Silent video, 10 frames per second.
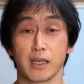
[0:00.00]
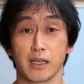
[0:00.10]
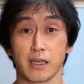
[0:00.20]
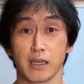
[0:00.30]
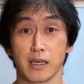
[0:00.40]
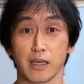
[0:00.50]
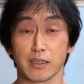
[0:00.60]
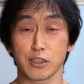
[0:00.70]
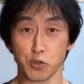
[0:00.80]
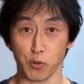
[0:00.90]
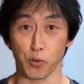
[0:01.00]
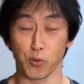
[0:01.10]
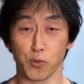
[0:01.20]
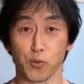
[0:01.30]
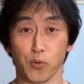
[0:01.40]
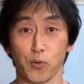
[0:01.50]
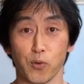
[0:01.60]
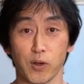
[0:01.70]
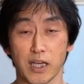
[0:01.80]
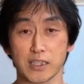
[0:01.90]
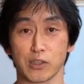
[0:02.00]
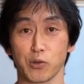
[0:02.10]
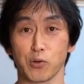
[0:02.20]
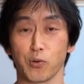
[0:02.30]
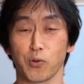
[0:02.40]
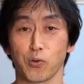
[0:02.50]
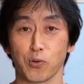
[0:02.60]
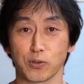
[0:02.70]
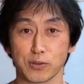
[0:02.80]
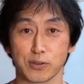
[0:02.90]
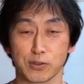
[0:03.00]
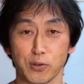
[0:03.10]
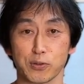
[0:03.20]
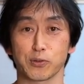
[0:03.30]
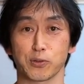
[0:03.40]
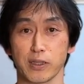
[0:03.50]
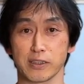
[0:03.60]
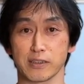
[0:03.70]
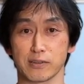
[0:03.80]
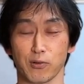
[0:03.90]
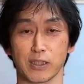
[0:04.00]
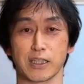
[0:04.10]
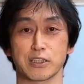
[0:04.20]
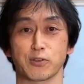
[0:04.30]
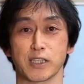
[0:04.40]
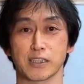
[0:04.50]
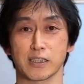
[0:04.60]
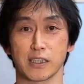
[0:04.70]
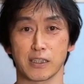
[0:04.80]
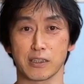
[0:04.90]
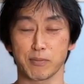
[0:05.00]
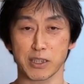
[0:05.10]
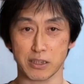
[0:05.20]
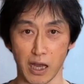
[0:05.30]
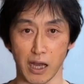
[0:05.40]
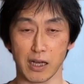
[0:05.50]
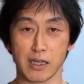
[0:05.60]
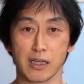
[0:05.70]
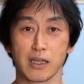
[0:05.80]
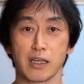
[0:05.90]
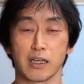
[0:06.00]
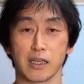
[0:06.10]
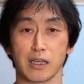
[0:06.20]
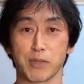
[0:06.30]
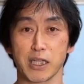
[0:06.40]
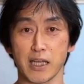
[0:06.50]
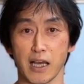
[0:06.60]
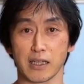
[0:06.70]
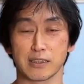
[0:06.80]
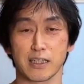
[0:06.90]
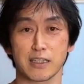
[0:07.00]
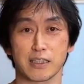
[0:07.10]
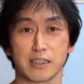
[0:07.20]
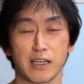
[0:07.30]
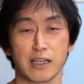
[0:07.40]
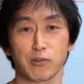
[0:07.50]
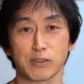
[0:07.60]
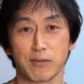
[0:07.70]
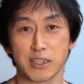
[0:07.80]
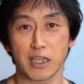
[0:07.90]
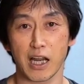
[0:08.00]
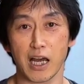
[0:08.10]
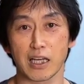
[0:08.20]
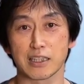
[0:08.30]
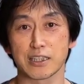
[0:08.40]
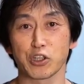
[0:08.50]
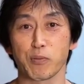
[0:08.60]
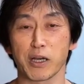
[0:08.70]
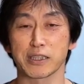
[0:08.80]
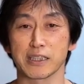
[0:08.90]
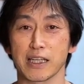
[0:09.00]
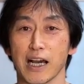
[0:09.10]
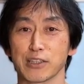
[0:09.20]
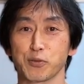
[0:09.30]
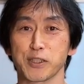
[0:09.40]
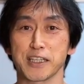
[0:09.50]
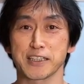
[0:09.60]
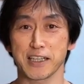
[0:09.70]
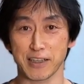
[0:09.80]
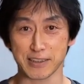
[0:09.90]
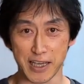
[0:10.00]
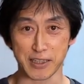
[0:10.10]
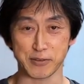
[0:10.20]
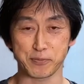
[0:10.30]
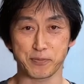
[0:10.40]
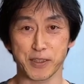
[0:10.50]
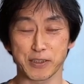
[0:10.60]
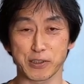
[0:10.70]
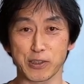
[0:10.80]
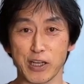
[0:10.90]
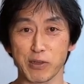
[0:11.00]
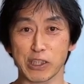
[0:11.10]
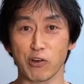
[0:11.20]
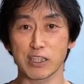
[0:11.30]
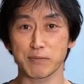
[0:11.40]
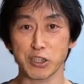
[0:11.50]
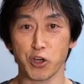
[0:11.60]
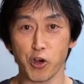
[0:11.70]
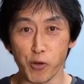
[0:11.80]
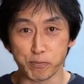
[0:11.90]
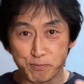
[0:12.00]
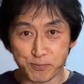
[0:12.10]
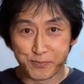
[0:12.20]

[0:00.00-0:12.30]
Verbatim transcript: えー、以上感謝とご報告ということでお話をさせていただきましたえー、皆さん、ぜひ機会がございましたら、石巻に遊びに来てください。それではまたお会いしましょう。